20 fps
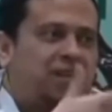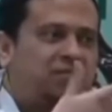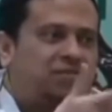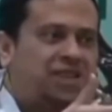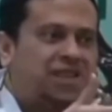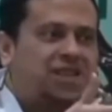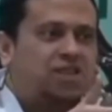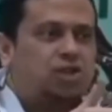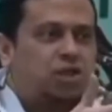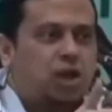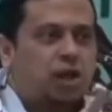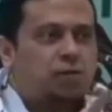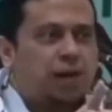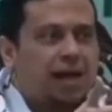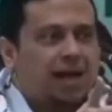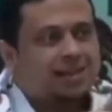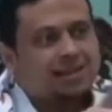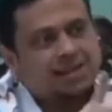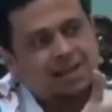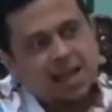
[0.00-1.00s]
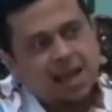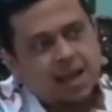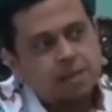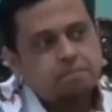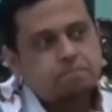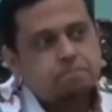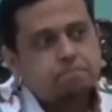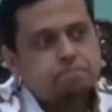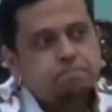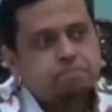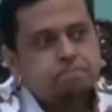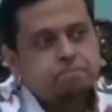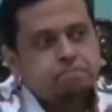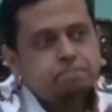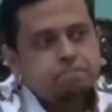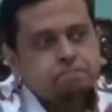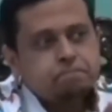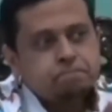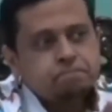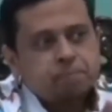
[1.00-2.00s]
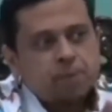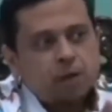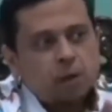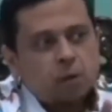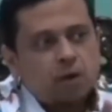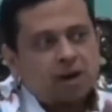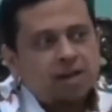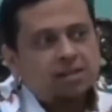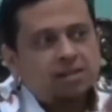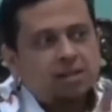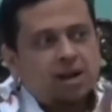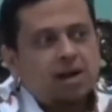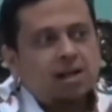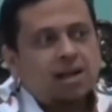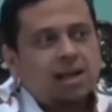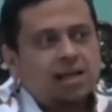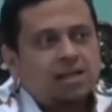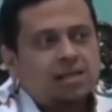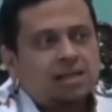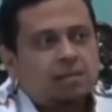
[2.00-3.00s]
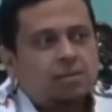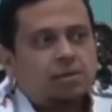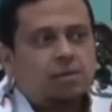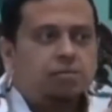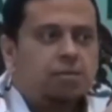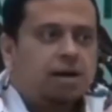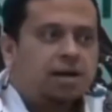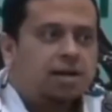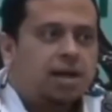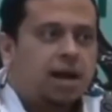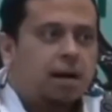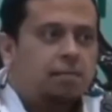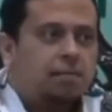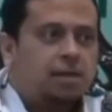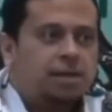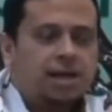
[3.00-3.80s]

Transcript: tafsir Sof ayat 6. Wa iskola Isa bin Maryam.